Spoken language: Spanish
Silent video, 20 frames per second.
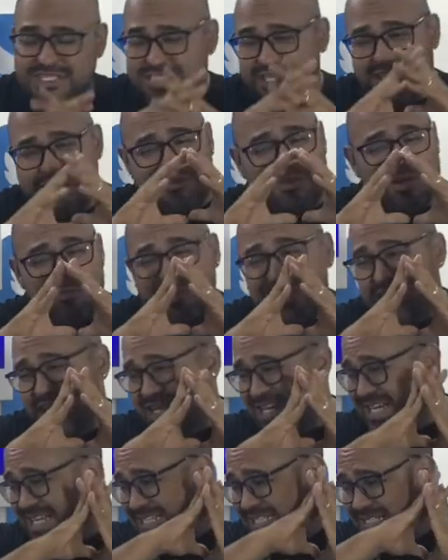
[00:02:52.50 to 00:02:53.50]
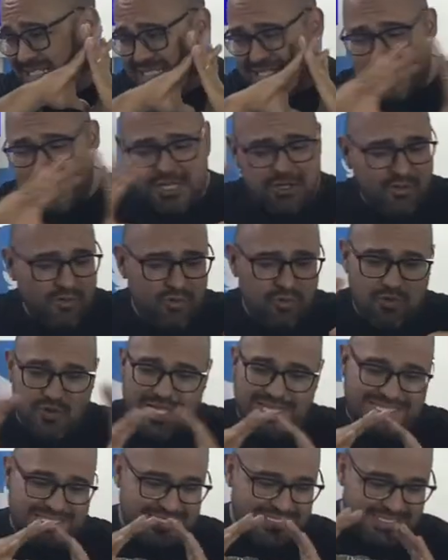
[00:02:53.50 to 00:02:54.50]
esto ya me tiene cansado o
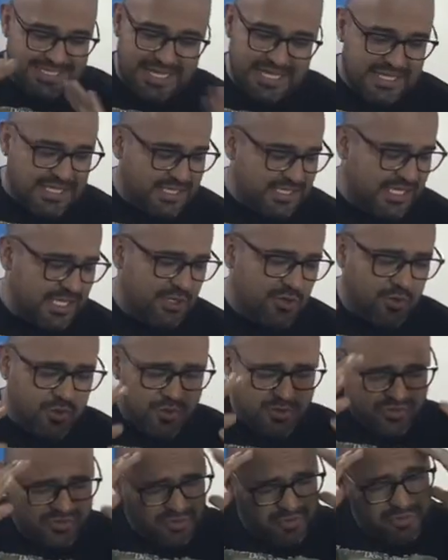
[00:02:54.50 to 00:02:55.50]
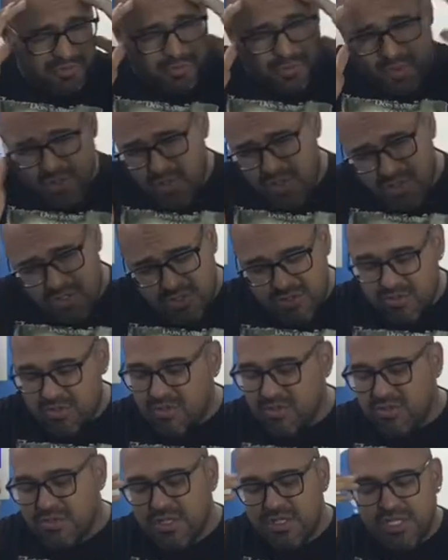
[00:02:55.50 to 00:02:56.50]
cansada, ya no lo
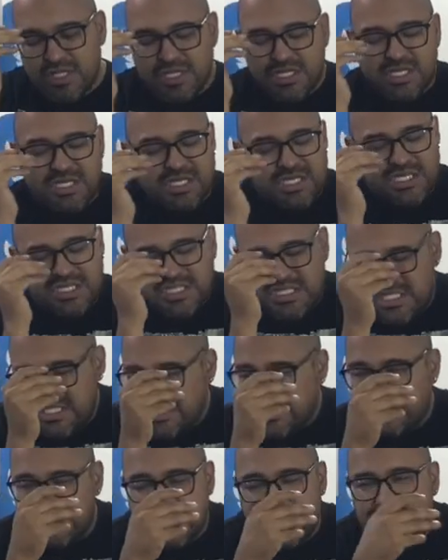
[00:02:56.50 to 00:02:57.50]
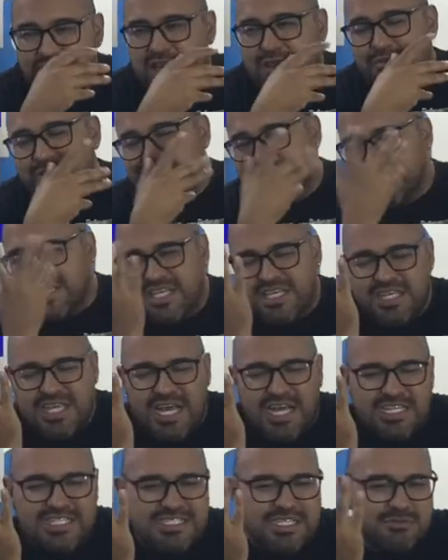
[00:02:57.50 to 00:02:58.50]
soporto, ah, además que
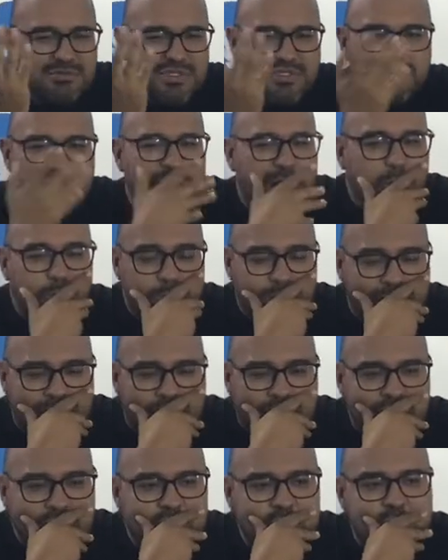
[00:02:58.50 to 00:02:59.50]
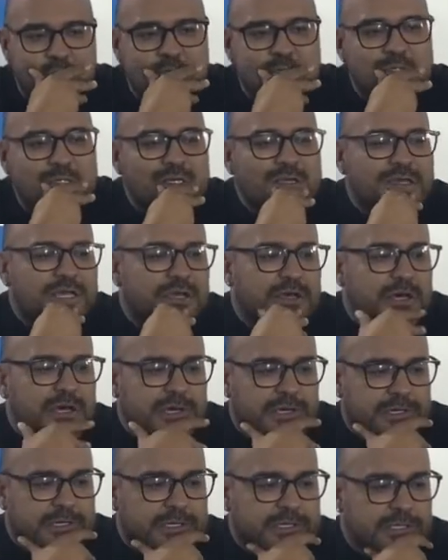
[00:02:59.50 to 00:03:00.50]
ya estamos vacunados,
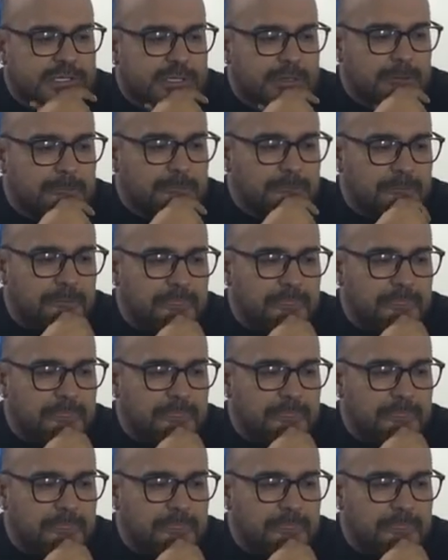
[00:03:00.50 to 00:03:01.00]
ah,